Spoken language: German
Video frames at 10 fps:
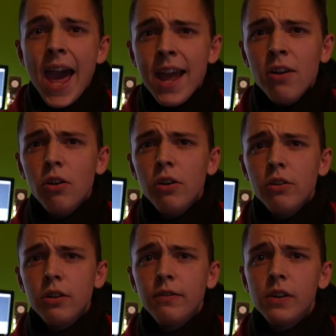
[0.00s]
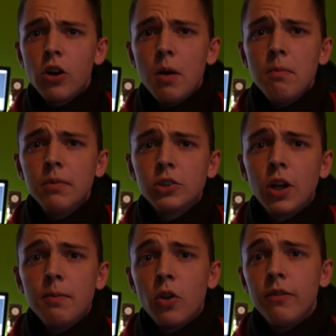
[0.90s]
Hey Leute und willkommen zu
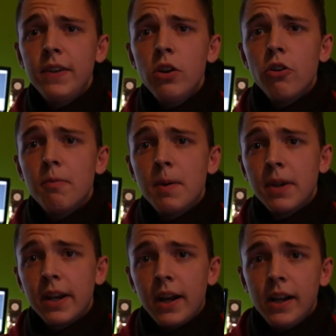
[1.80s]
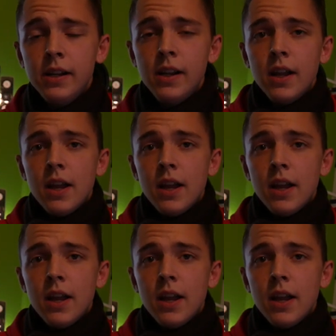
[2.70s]
einem neuen Video auf meinem Kanal.